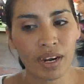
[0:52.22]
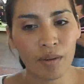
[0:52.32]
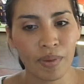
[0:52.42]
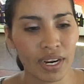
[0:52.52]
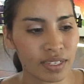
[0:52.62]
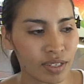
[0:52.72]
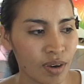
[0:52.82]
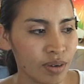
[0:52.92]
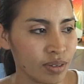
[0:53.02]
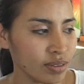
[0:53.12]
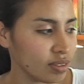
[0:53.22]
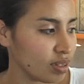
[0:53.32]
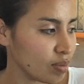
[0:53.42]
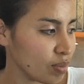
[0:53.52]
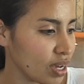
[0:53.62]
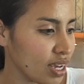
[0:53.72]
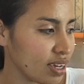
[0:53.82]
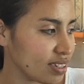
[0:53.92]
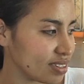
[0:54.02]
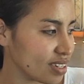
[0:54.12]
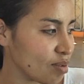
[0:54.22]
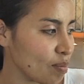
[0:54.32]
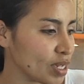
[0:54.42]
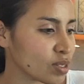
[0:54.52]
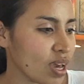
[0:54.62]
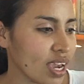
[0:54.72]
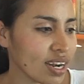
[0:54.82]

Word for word: de la operación, pues hemos visto en